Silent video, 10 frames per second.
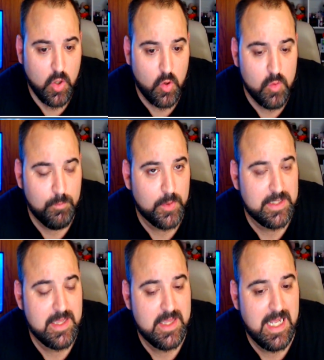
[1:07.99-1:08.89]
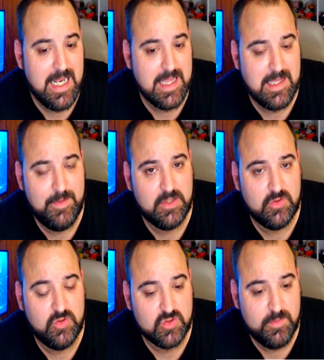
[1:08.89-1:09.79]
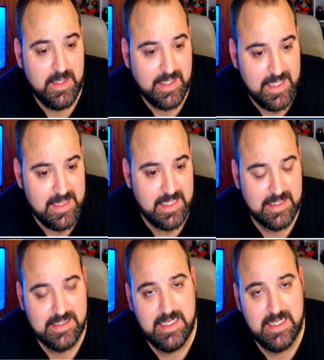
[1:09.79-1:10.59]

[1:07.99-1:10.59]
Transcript: con un potencial lanzamiento en 2015.